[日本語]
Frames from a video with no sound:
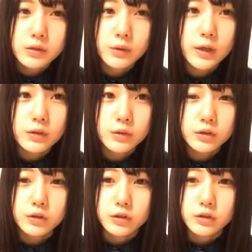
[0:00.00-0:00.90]
ようや
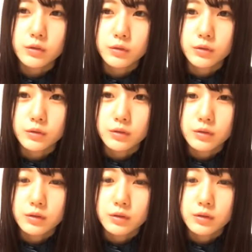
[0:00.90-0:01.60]
くその